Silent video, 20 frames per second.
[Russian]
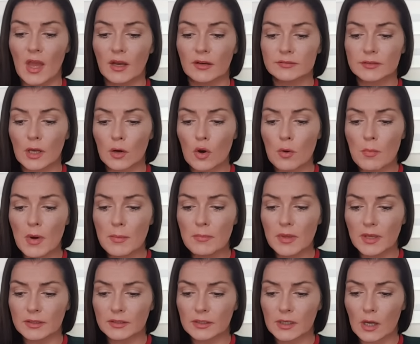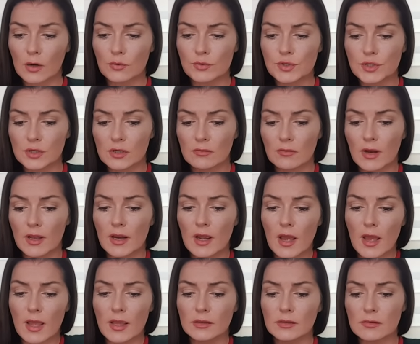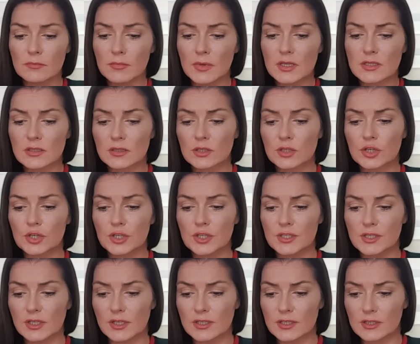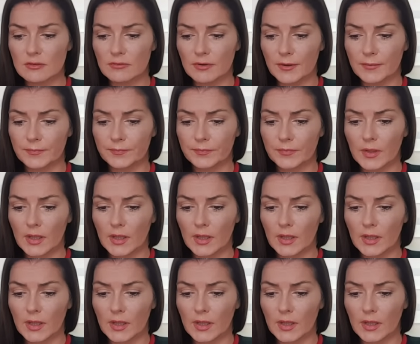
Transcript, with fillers: Второй момент, короче говоря, это место жительства.